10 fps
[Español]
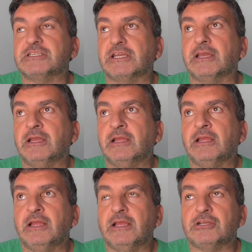así que
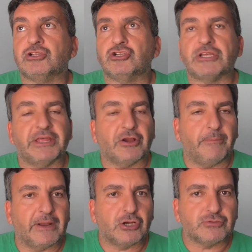esto nos hace
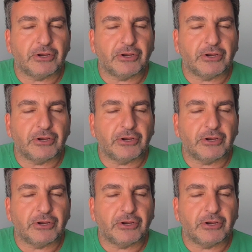complejos.